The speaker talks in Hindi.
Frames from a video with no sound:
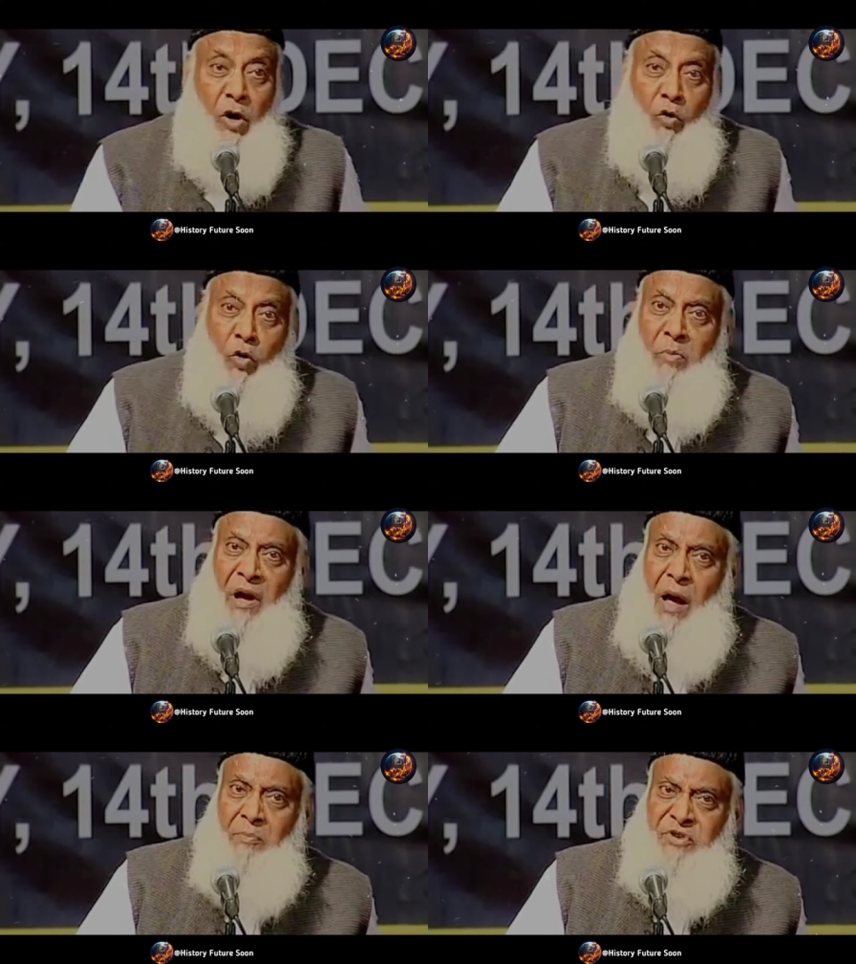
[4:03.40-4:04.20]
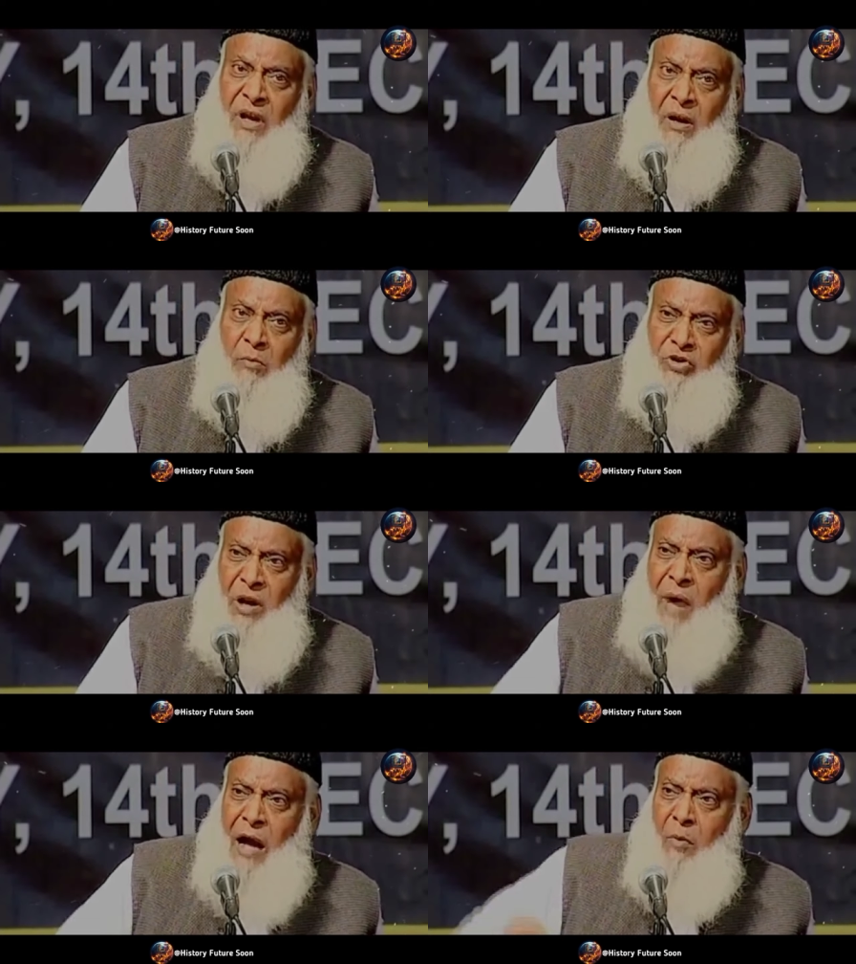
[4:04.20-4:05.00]
आम और हुकुम
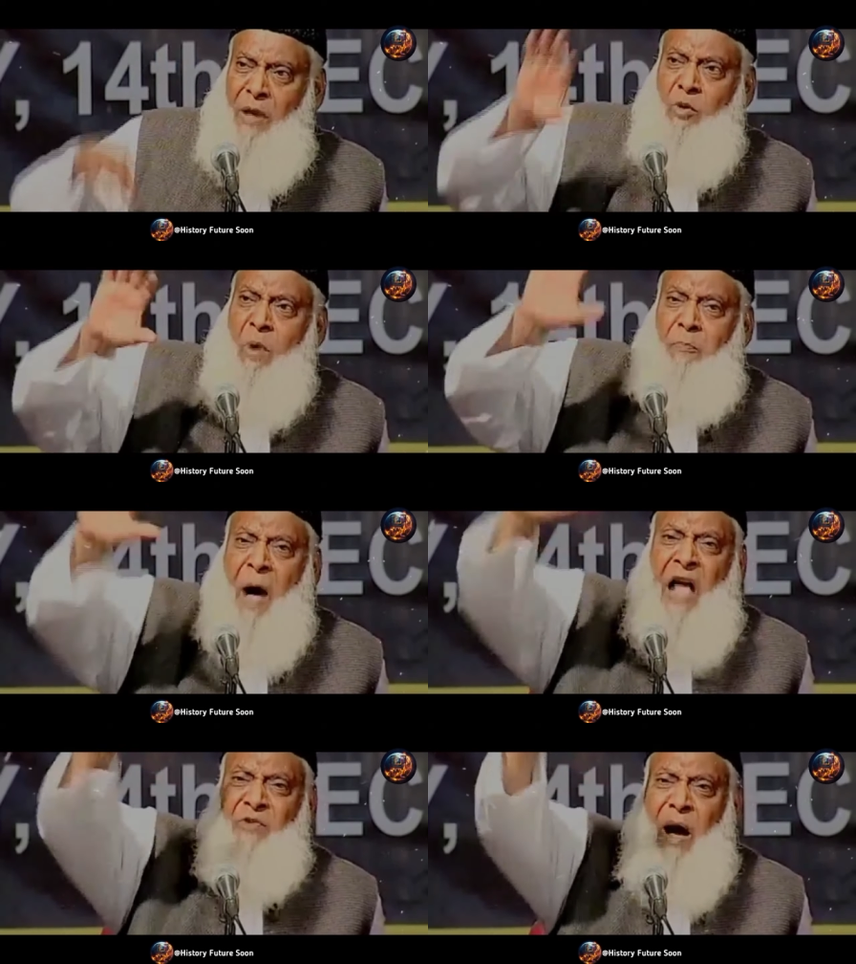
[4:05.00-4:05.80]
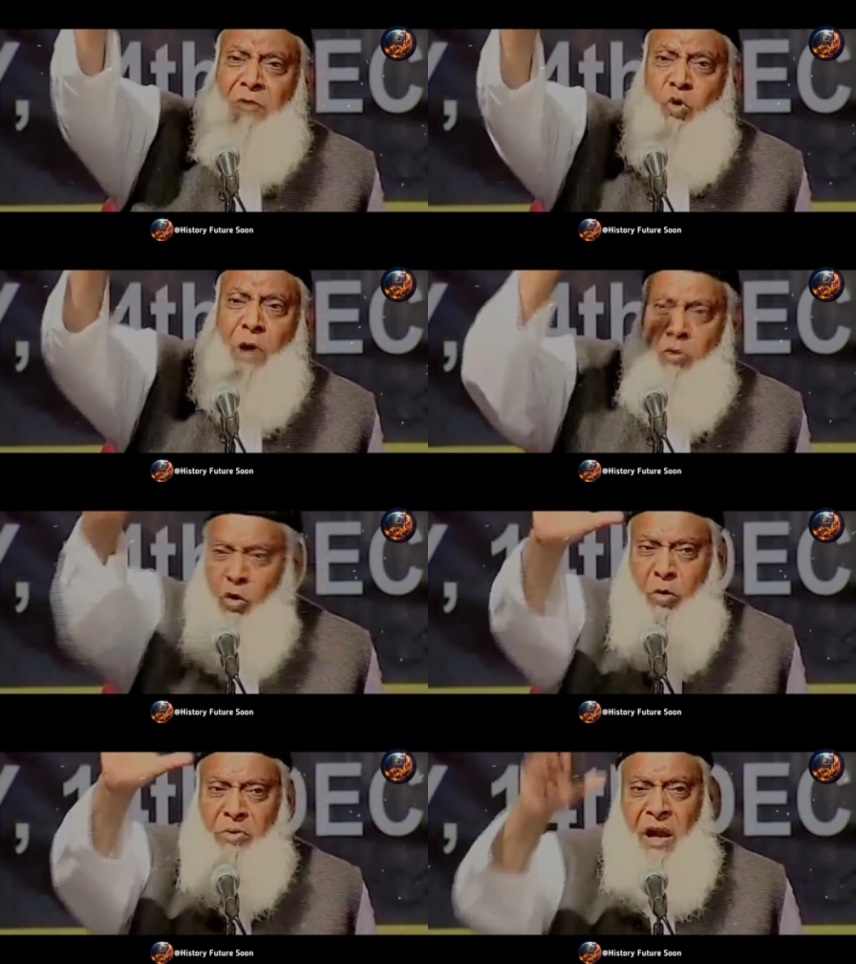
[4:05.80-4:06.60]
मुसलमानों में तुम्हें पांच बातों
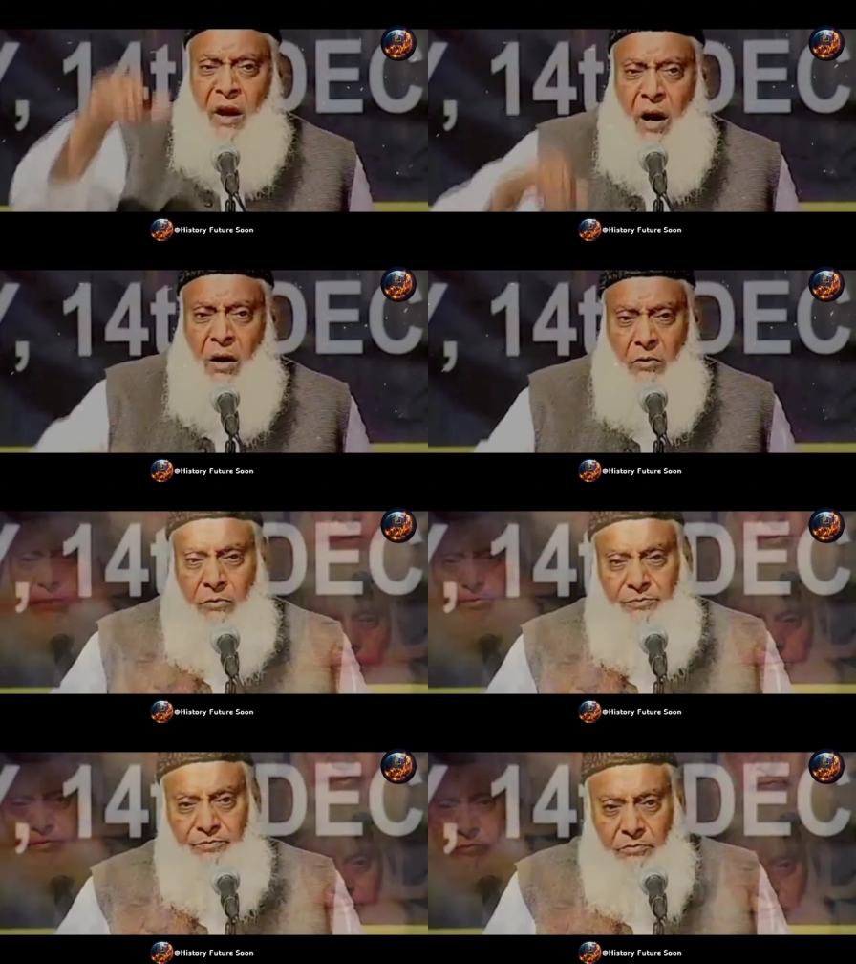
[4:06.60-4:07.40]
का हुक्म दे रहा हूं